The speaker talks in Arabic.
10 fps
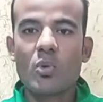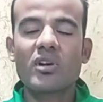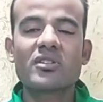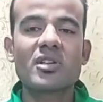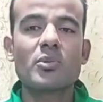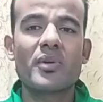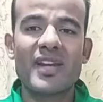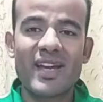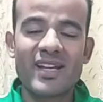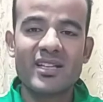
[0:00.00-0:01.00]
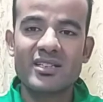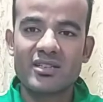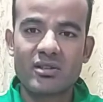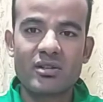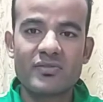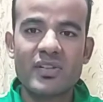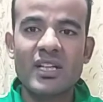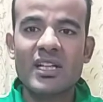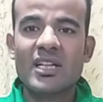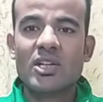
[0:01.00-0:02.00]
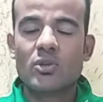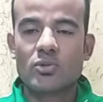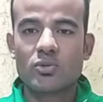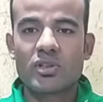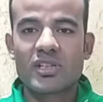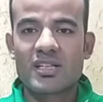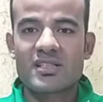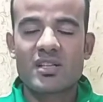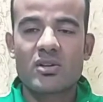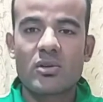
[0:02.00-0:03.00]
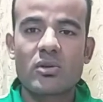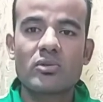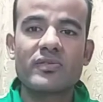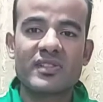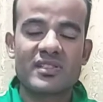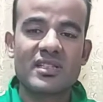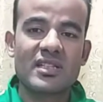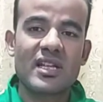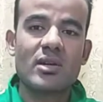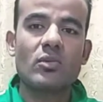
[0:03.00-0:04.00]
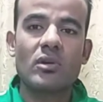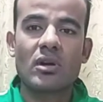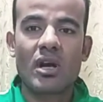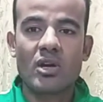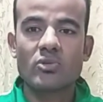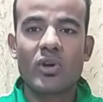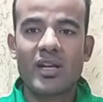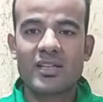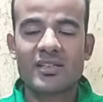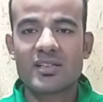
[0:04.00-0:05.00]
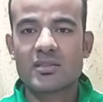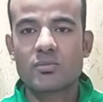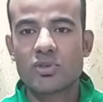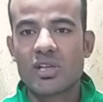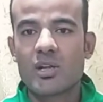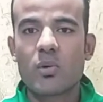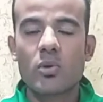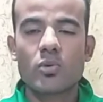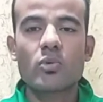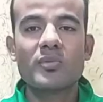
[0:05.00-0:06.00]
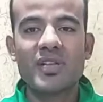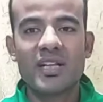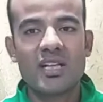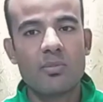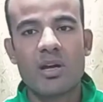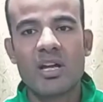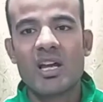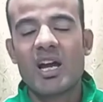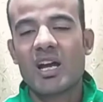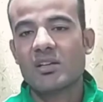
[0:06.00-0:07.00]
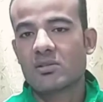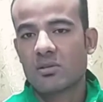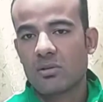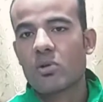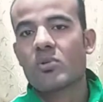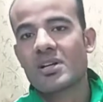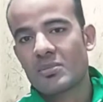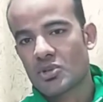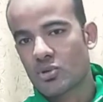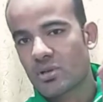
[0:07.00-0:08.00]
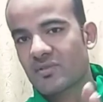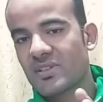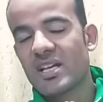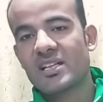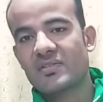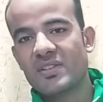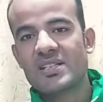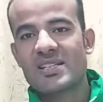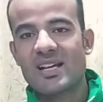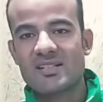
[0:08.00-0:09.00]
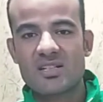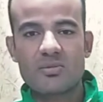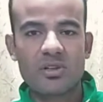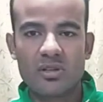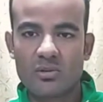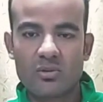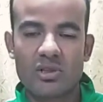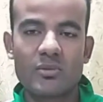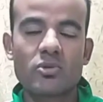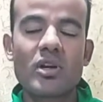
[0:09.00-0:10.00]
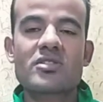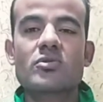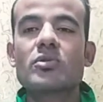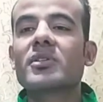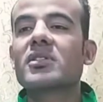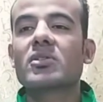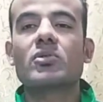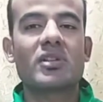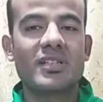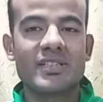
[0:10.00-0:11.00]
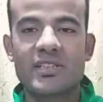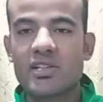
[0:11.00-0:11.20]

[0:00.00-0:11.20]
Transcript: وخطه ممنهجه لايقاف خطورة كريستيانو رونالدو في السن ده وإقعاده على دكة البدلاء وخروجه من اللعبة على الإطلاق وأنا بشك في ده إن في ناس عايزاه يبطل كورة، طب أنتوا عايزينه يبطل كورة ليه؟